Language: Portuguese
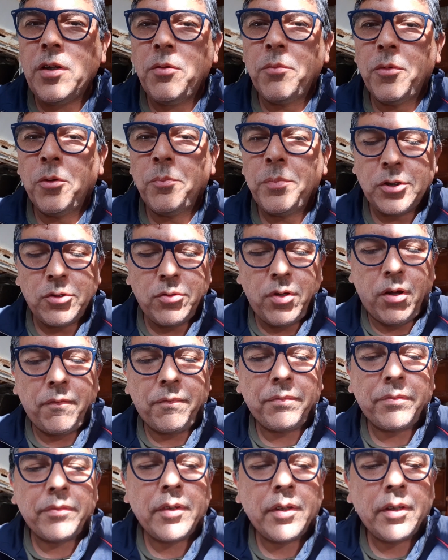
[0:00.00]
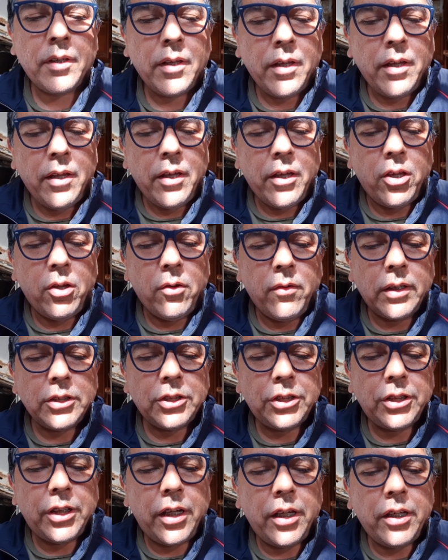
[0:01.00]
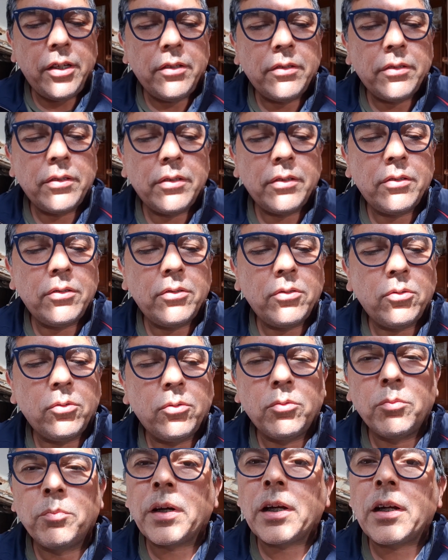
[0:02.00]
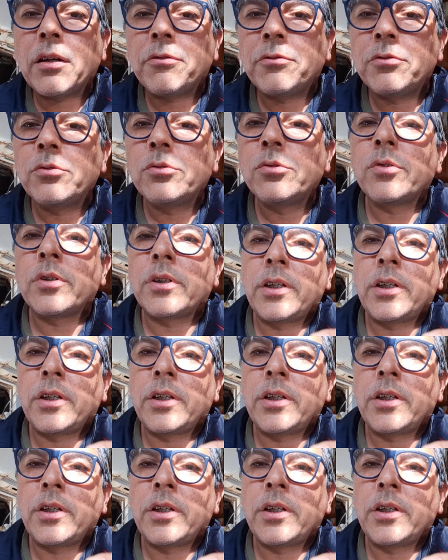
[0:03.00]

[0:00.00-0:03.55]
Bom, pessoal, eu achei um parafuso